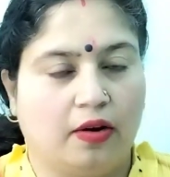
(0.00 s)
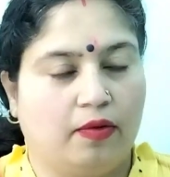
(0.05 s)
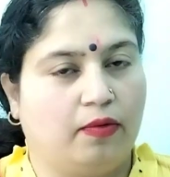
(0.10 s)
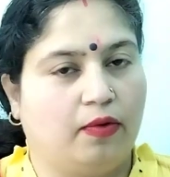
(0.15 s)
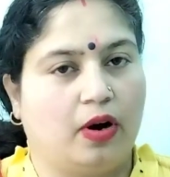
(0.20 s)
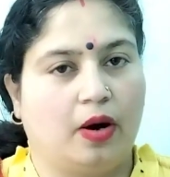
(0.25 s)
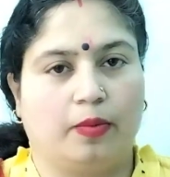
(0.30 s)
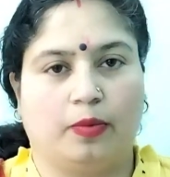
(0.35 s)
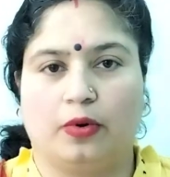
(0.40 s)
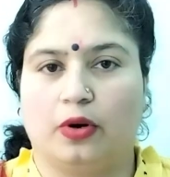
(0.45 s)

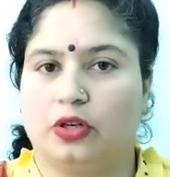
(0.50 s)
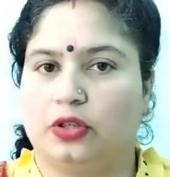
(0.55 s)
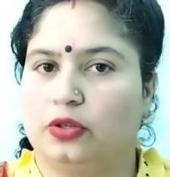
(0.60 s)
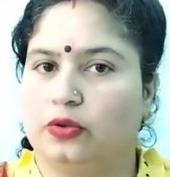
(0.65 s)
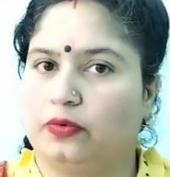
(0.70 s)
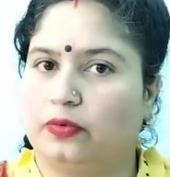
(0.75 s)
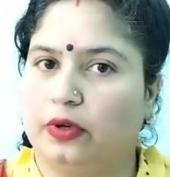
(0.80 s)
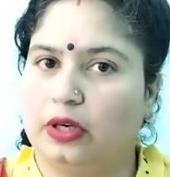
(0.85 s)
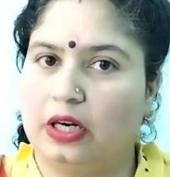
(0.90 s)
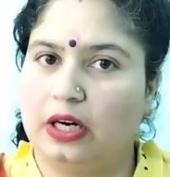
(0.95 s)
वो आपको
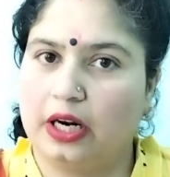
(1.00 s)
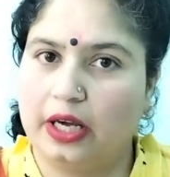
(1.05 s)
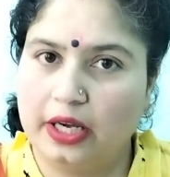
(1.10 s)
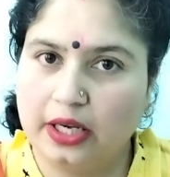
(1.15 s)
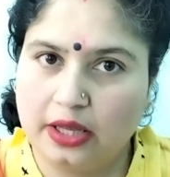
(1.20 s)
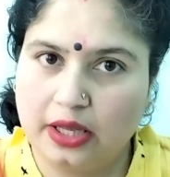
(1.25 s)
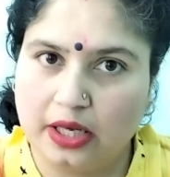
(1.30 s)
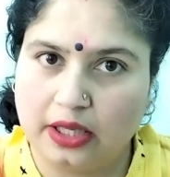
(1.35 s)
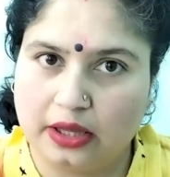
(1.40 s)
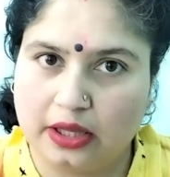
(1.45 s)
अशुभ फल
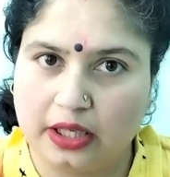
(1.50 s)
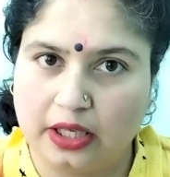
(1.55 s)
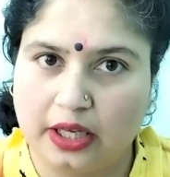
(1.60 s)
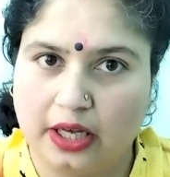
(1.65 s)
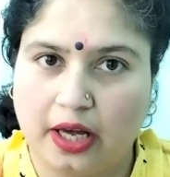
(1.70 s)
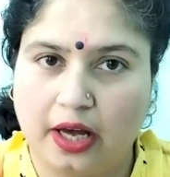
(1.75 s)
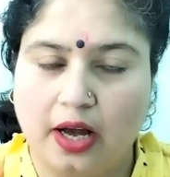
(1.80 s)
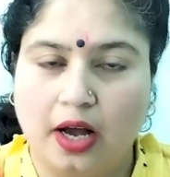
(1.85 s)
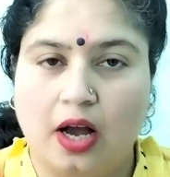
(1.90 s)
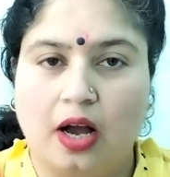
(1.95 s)
नहीं देती
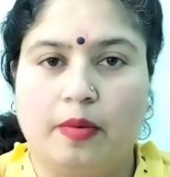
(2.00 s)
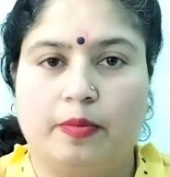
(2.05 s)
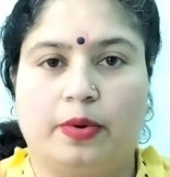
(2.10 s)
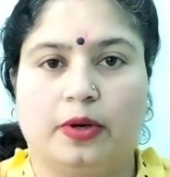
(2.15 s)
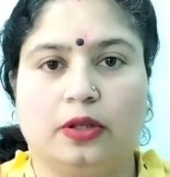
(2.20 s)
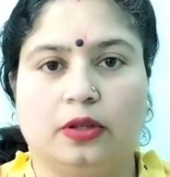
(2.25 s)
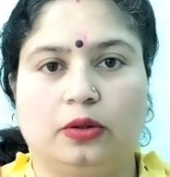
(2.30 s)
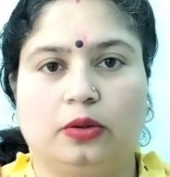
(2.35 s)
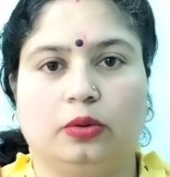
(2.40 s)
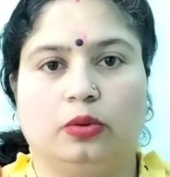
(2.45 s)
है
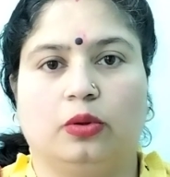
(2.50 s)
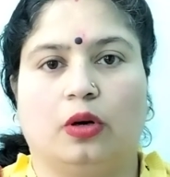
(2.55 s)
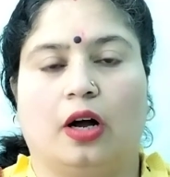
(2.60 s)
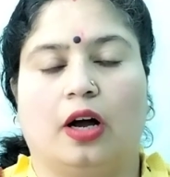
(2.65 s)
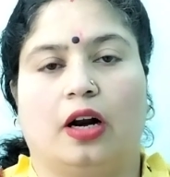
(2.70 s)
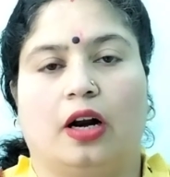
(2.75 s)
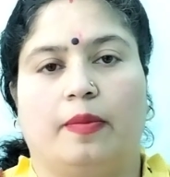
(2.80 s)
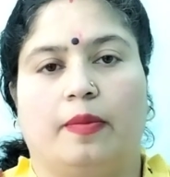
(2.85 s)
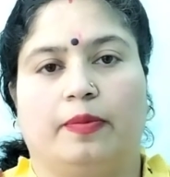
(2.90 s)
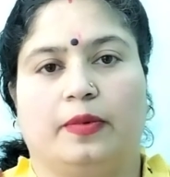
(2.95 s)
परंतु
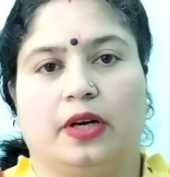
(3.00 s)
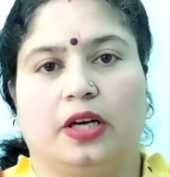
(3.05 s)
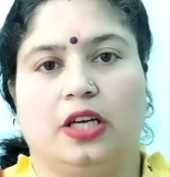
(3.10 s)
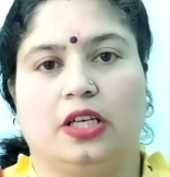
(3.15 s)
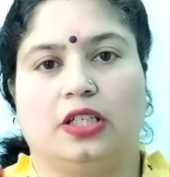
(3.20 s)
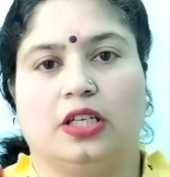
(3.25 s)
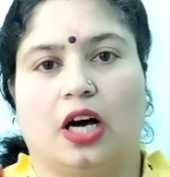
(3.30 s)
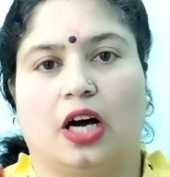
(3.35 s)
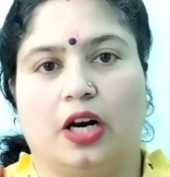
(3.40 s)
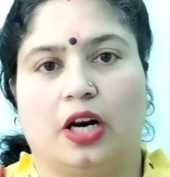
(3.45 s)
अगर आप
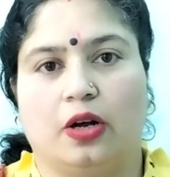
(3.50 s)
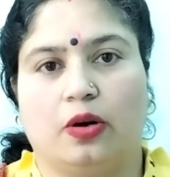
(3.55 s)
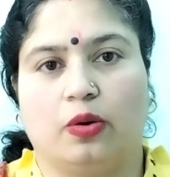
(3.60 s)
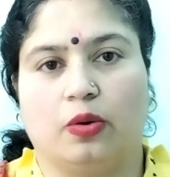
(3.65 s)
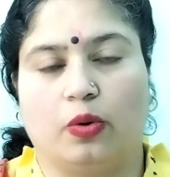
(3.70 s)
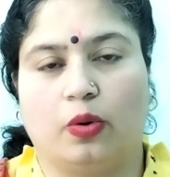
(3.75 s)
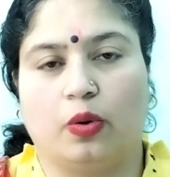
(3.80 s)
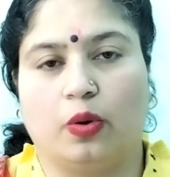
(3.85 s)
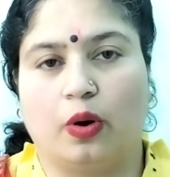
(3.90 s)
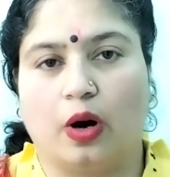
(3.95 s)
कहीं जा रहे
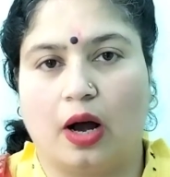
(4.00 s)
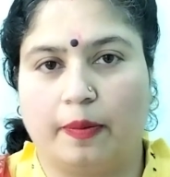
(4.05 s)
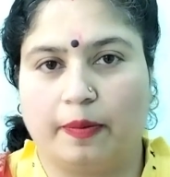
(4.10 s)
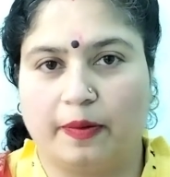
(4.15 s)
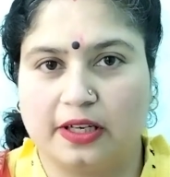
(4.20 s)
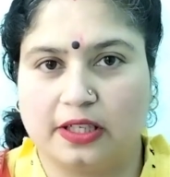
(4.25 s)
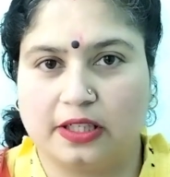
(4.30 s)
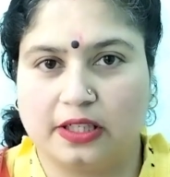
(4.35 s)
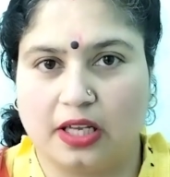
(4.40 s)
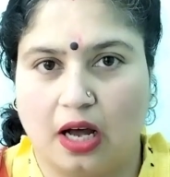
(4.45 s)
हो और
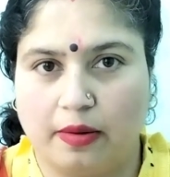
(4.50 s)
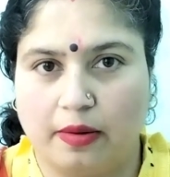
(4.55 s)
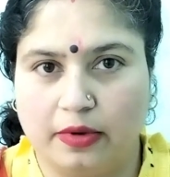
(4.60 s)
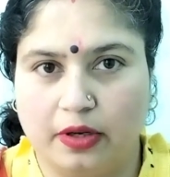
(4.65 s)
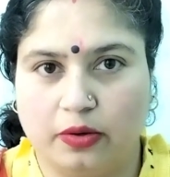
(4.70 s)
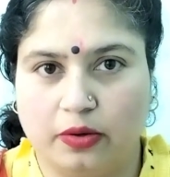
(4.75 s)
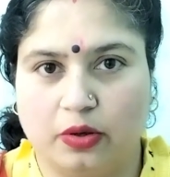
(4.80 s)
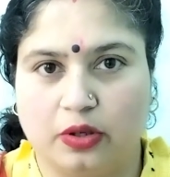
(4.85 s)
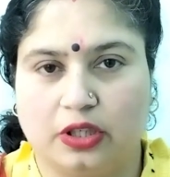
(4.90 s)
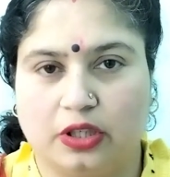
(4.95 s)
आपके
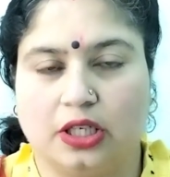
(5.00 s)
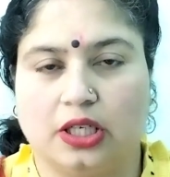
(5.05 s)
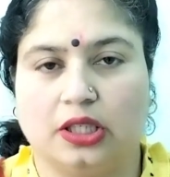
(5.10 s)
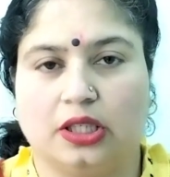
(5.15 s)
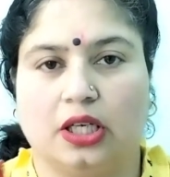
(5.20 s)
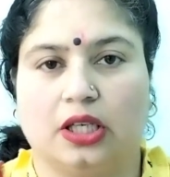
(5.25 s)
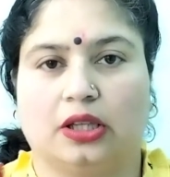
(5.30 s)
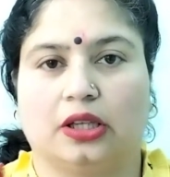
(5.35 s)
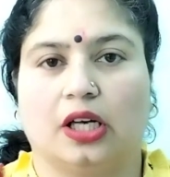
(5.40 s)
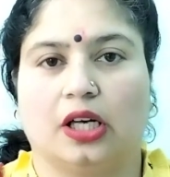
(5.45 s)
सामने कोई छींक
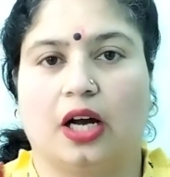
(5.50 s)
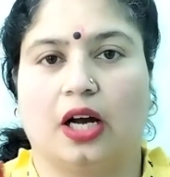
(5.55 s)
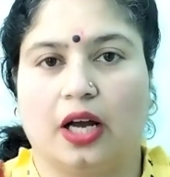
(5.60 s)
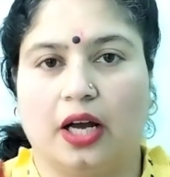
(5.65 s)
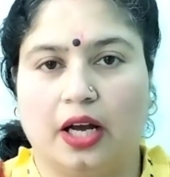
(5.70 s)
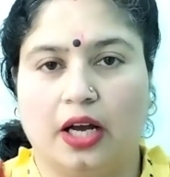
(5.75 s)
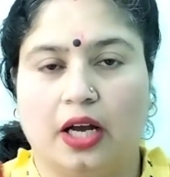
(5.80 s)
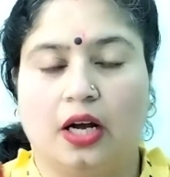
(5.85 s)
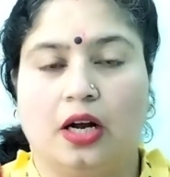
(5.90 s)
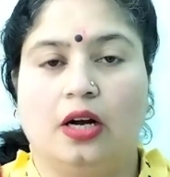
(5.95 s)
देता
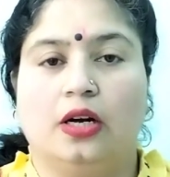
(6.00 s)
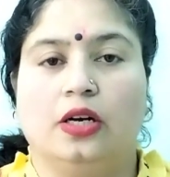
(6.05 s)
है